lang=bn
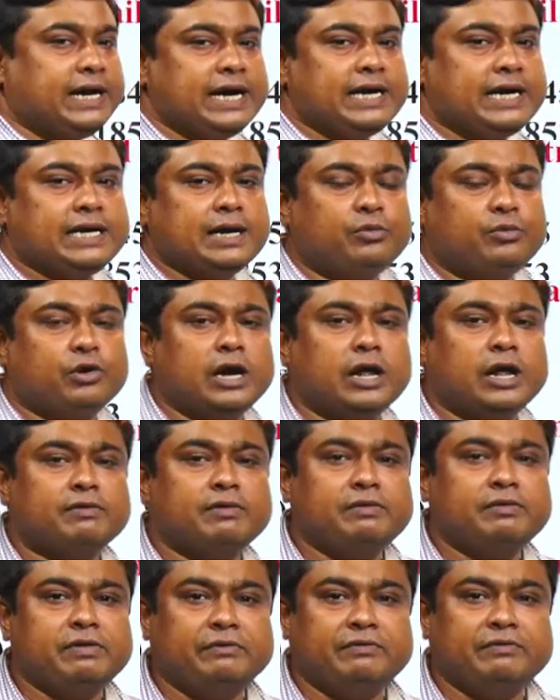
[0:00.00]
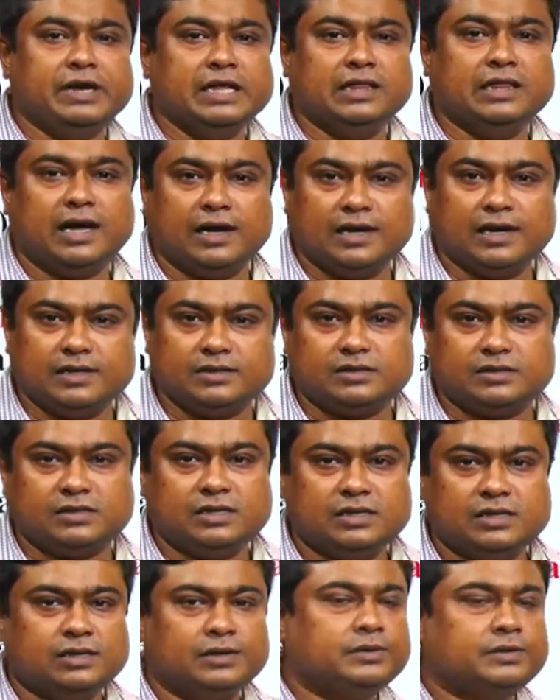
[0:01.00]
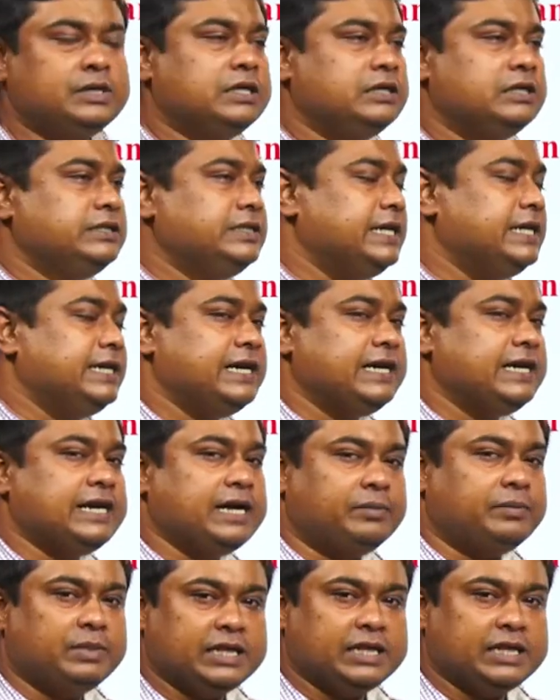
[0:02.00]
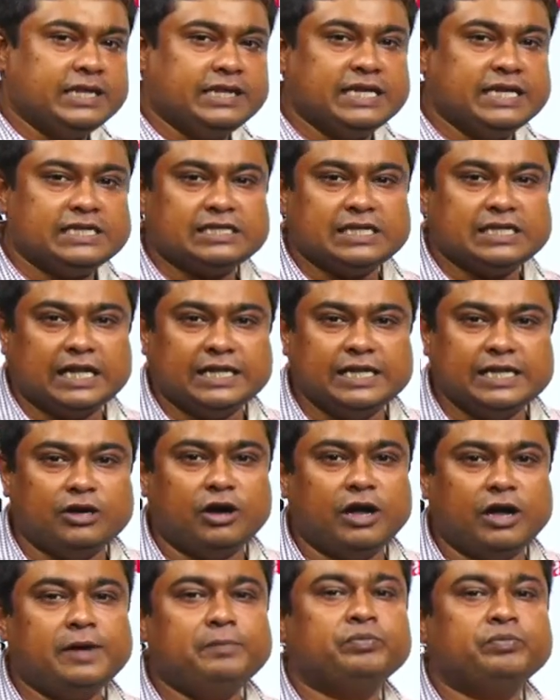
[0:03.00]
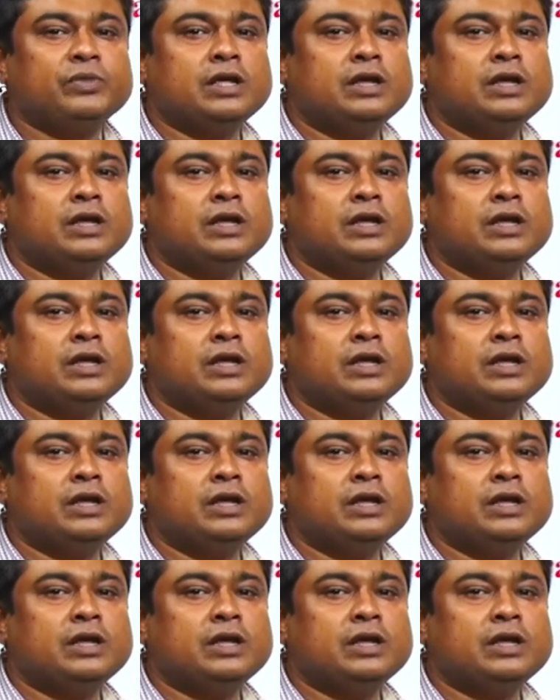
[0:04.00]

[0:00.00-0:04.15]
ডেটটা মনে রাখবে ফিফটিন্থ আগস্ট যে ডেটে আমাদের দেশ স্বাধীন হয়